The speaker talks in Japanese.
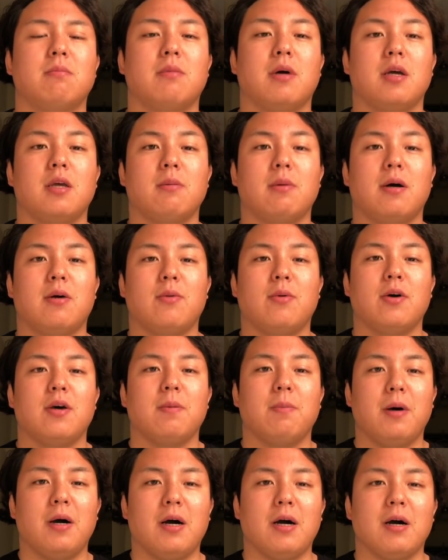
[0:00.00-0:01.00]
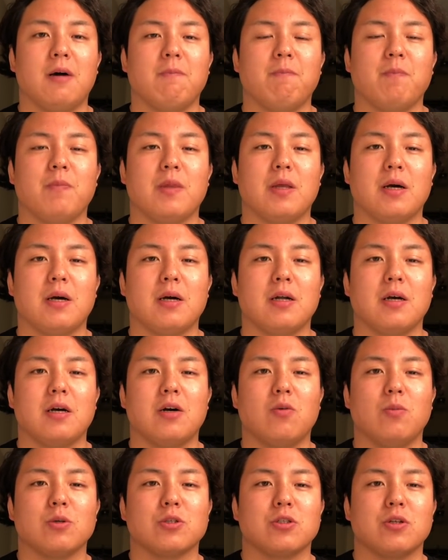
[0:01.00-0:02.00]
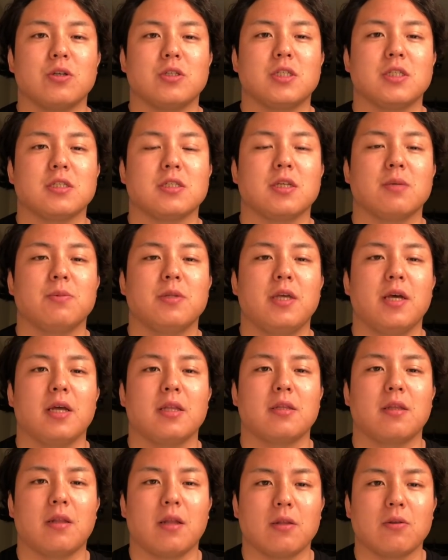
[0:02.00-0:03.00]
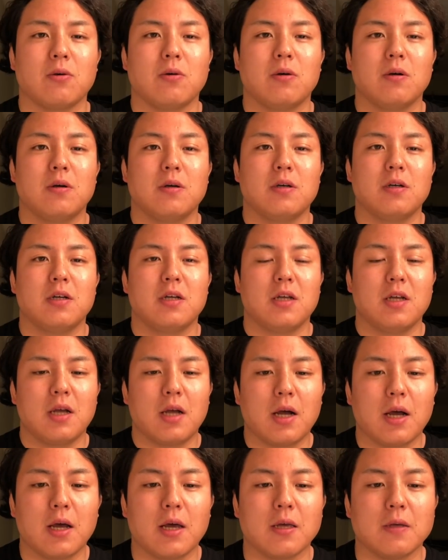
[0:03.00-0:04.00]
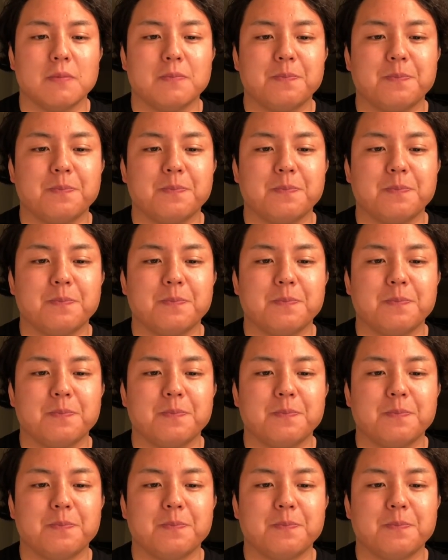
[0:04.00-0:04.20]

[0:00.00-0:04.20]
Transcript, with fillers: 今思えば、なかなか面白いシステムでやってたと。はい。